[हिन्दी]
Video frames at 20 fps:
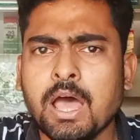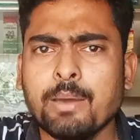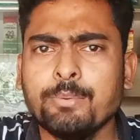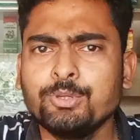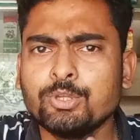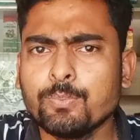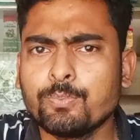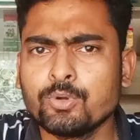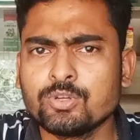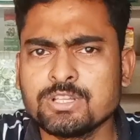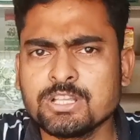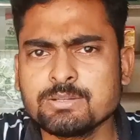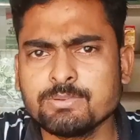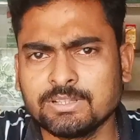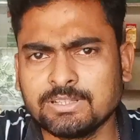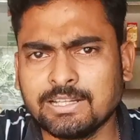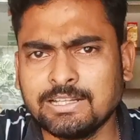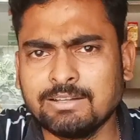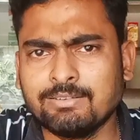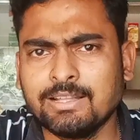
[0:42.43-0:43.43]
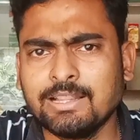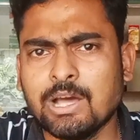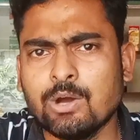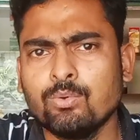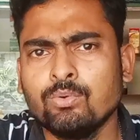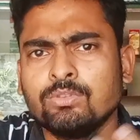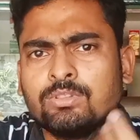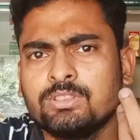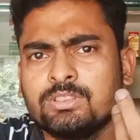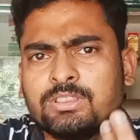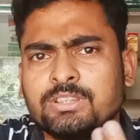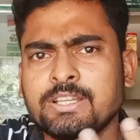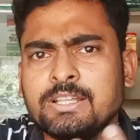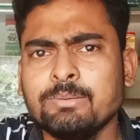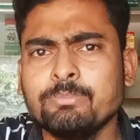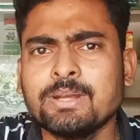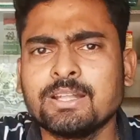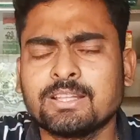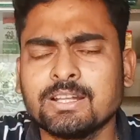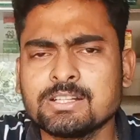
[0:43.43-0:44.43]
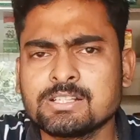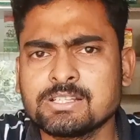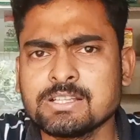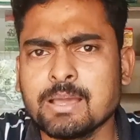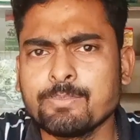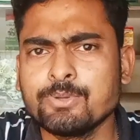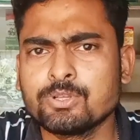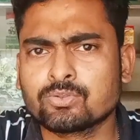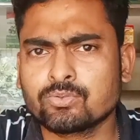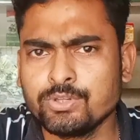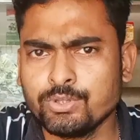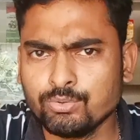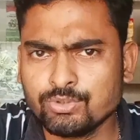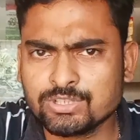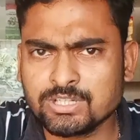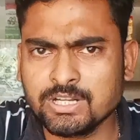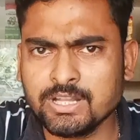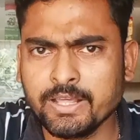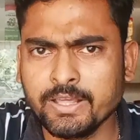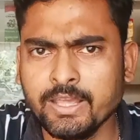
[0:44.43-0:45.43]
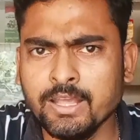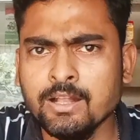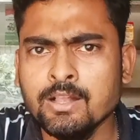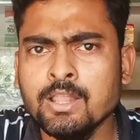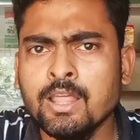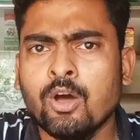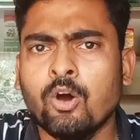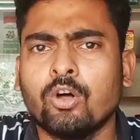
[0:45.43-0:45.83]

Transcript: अभी जो प्रोसेस बताने वाला हूँ तीन मेथड से आप इसको यूज करेंगे